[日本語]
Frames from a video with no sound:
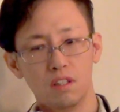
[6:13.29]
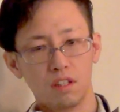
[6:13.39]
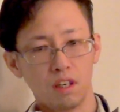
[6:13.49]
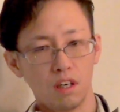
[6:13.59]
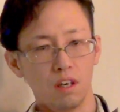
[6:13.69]

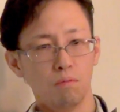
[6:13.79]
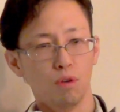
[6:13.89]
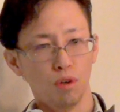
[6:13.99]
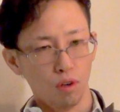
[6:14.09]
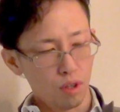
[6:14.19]
じゃあ
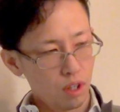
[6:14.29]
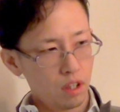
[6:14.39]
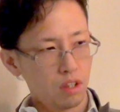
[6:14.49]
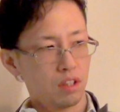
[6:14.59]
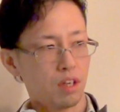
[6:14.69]
も
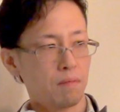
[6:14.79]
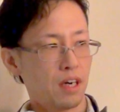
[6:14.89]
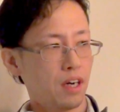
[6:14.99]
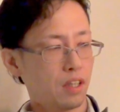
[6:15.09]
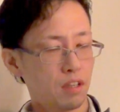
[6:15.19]
う邪
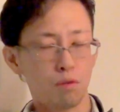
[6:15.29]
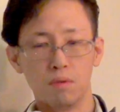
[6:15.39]
魔だと